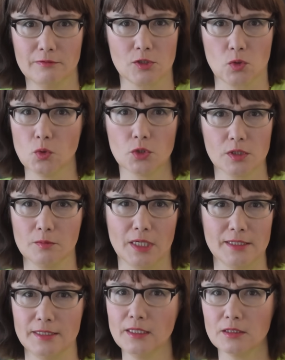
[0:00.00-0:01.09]
восторженным
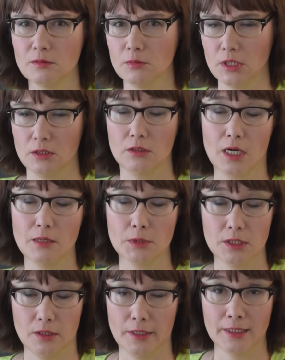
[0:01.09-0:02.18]
газетам и
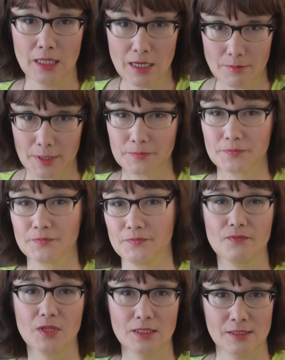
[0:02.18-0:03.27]
грамотной рекламе
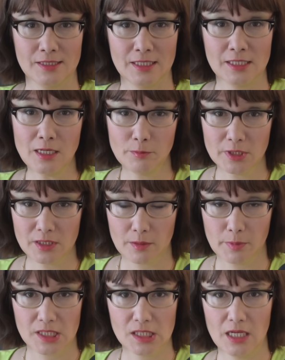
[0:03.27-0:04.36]
Зазель быстро
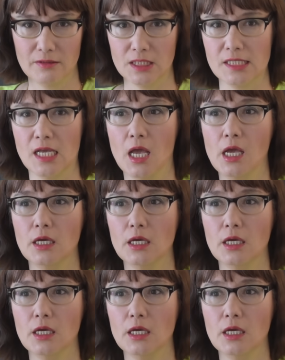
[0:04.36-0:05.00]
прославилась,